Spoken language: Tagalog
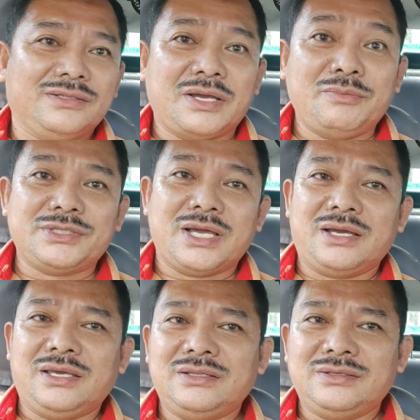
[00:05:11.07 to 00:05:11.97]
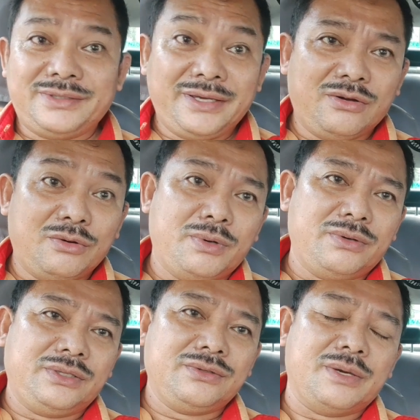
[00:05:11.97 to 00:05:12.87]
Sabi sa akin. Sige, opo,
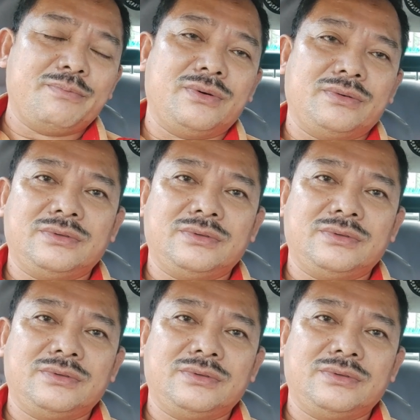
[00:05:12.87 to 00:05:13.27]
ito na po.